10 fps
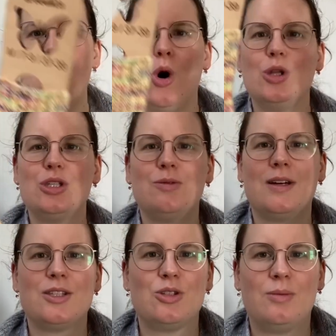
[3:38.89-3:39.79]
Und
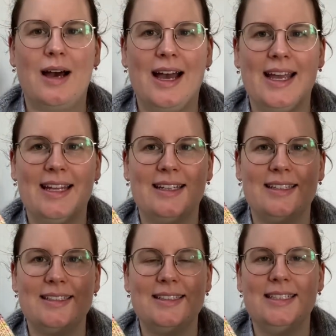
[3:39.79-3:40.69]
zwar zum
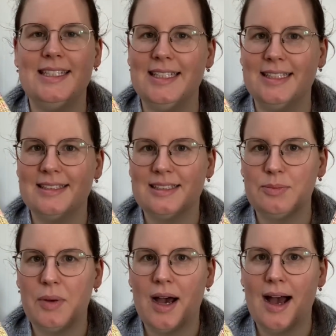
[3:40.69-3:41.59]
einen dieses
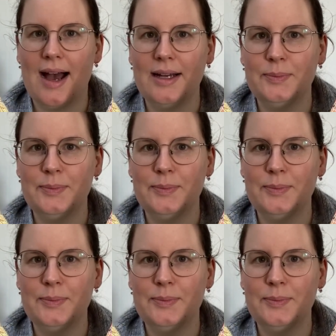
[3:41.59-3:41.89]
Paar.